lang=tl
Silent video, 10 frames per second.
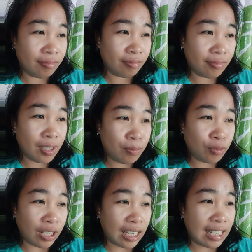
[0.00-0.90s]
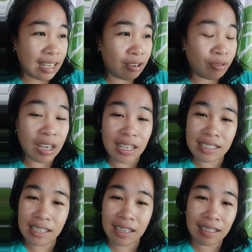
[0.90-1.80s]
nga buhi nga wala
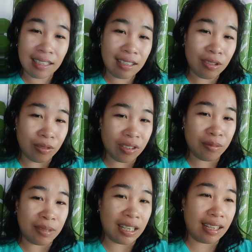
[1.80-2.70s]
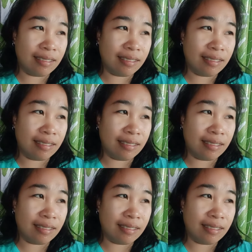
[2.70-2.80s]
sang ginoo di bala